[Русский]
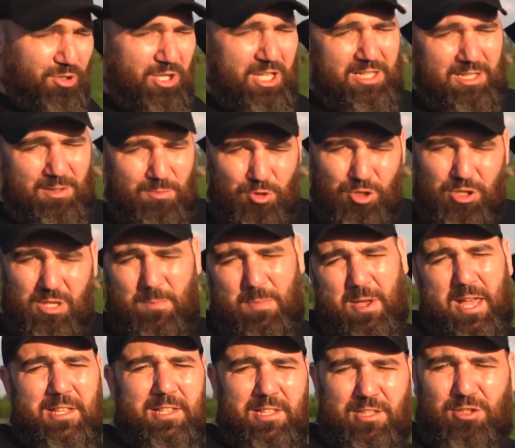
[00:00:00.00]
то надо будет
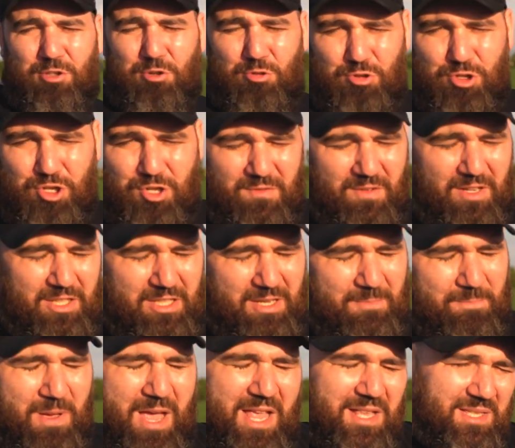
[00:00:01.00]
опять откручивать,
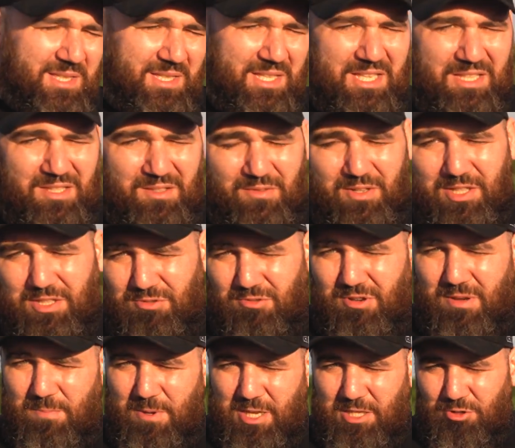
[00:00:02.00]
опять скидывать, ну
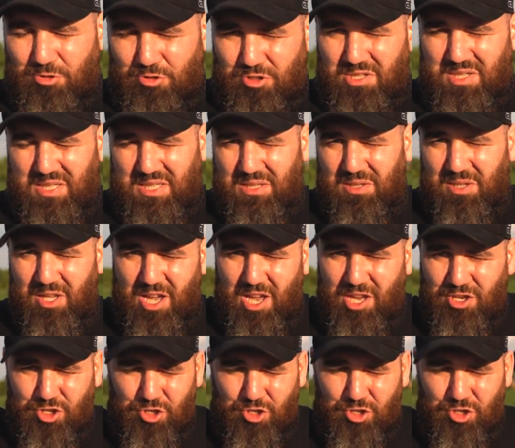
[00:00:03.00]
опять еще целое